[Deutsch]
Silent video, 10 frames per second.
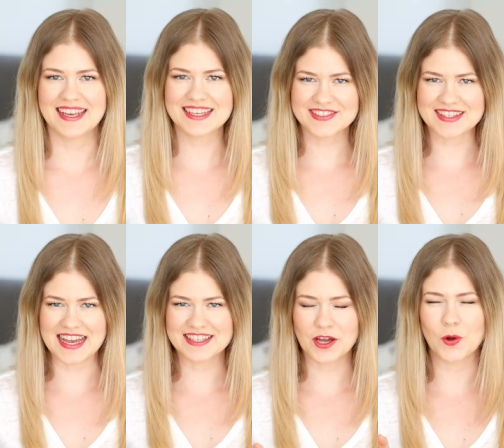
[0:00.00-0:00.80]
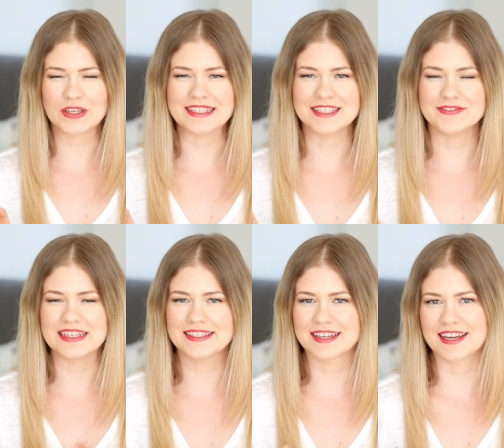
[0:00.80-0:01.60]
Lasst uns eintauchen in die
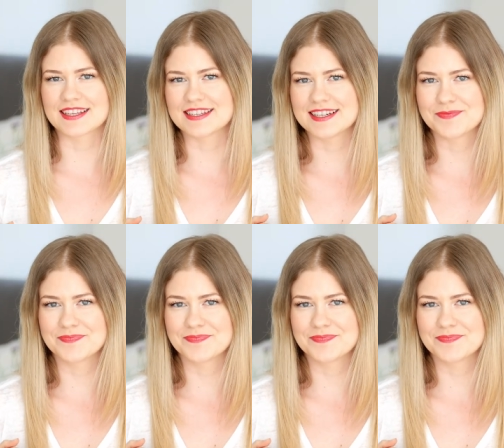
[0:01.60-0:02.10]
Welt der Klassiker.